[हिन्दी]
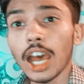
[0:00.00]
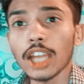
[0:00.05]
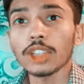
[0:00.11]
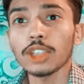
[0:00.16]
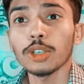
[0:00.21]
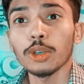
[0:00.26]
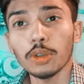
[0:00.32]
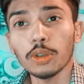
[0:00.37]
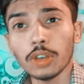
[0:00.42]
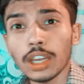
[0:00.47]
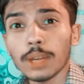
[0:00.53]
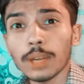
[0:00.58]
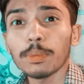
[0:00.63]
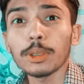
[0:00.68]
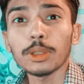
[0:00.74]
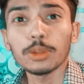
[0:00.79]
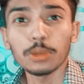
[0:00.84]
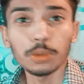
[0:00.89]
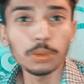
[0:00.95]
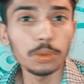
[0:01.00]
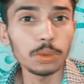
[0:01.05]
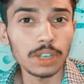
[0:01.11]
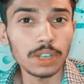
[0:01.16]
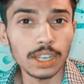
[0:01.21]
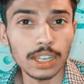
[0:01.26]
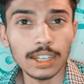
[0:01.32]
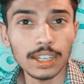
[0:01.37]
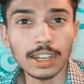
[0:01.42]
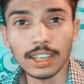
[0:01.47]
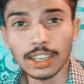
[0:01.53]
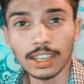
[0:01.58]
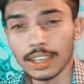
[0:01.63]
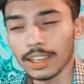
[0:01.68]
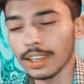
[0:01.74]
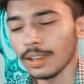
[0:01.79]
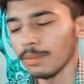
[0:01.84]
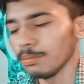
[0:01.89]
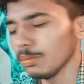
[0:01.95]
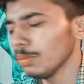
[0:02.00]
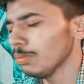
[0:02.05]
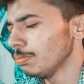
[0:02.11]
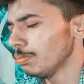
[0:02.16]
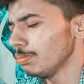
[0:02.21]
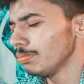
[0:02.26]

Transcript: साथ होकर भी दूर रह रहे हैं